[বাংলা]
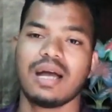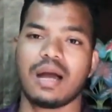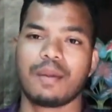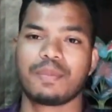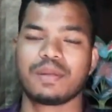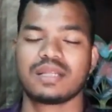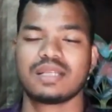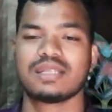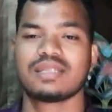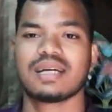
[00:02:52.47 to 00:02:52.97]

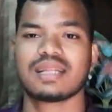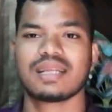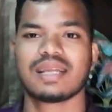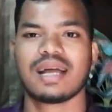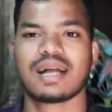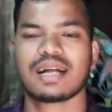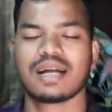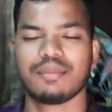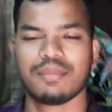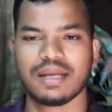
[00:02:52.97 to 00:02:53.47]
আপনাদের যাদের
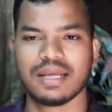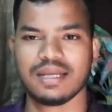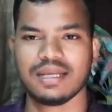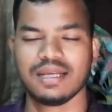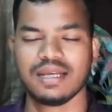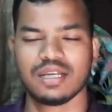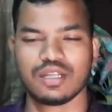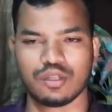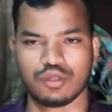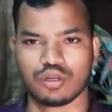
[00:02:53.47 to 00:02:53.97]
আকামায়
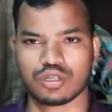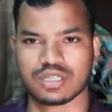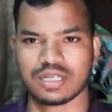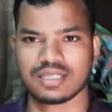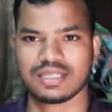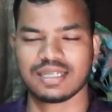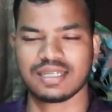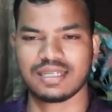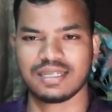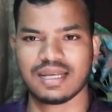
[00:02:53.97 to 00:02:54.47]
দশ
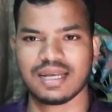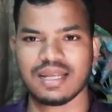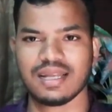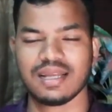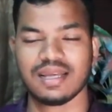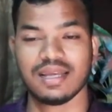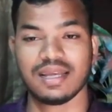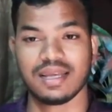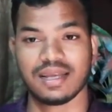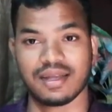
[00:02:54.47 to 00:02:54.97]
হাজার রিয়াল
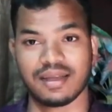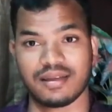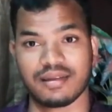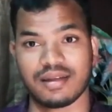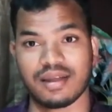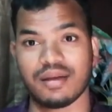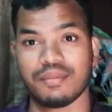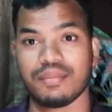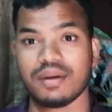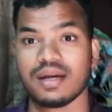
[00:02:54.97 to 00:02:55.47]

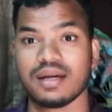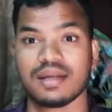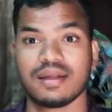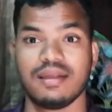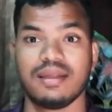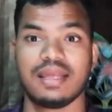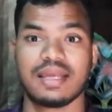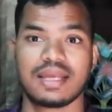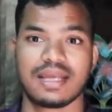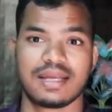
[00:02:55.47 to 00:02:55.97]
গ্রামা
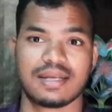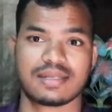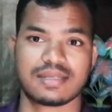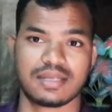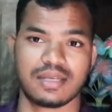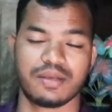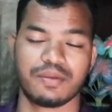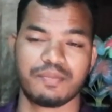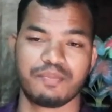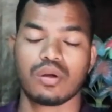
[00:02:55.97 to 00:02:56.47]
লেগে
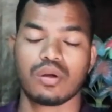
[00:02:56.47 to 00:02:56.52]
গেছে